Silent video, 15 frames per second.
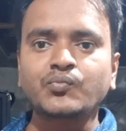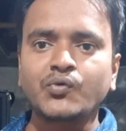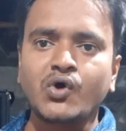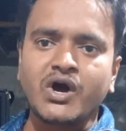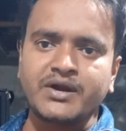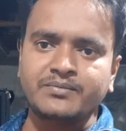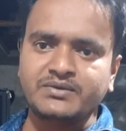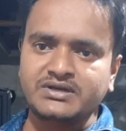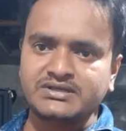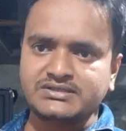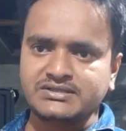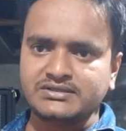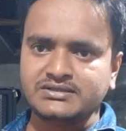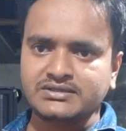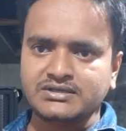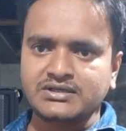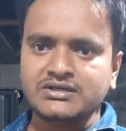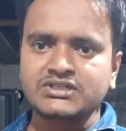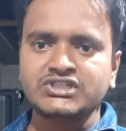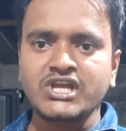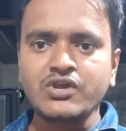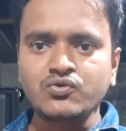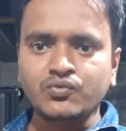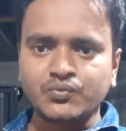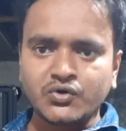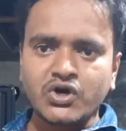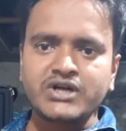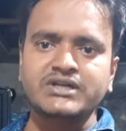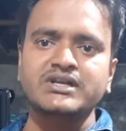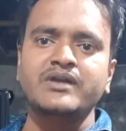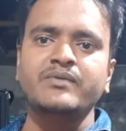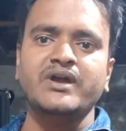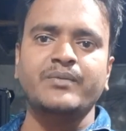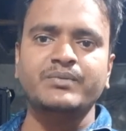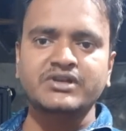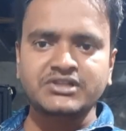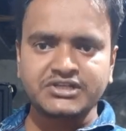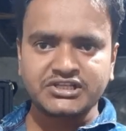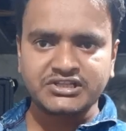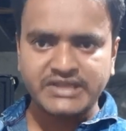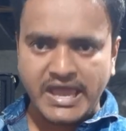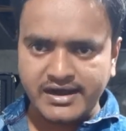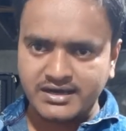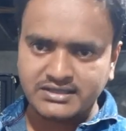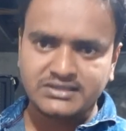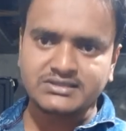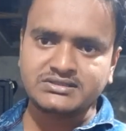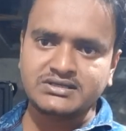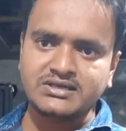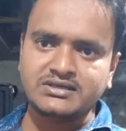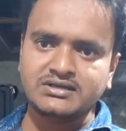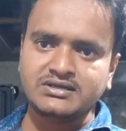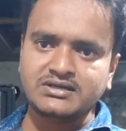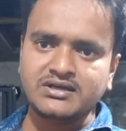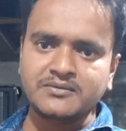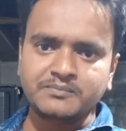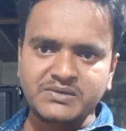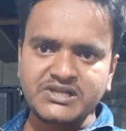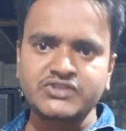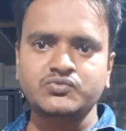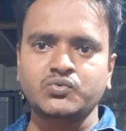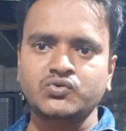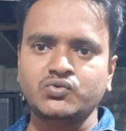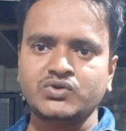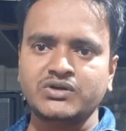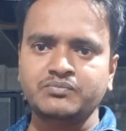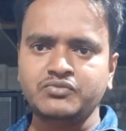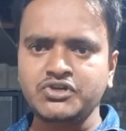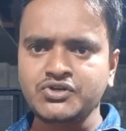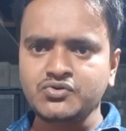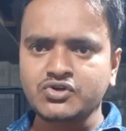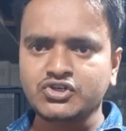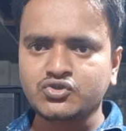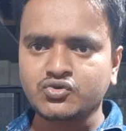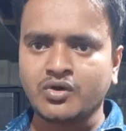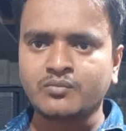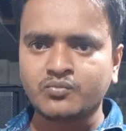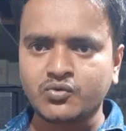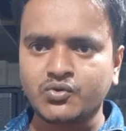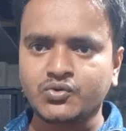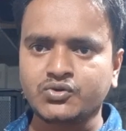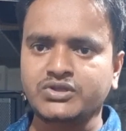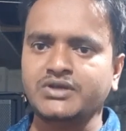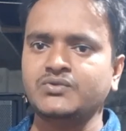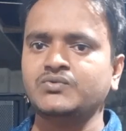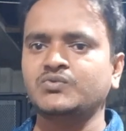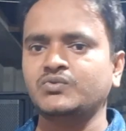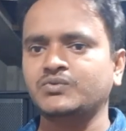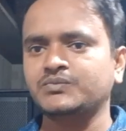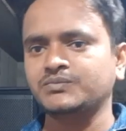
উপহার পেয়েছি সেই উপহারটি আমি আপনাদেরকে দেখাতে চাই প্লিজ বন্ধুরা ভিডিওটি সম্পূর্ণ দেখুন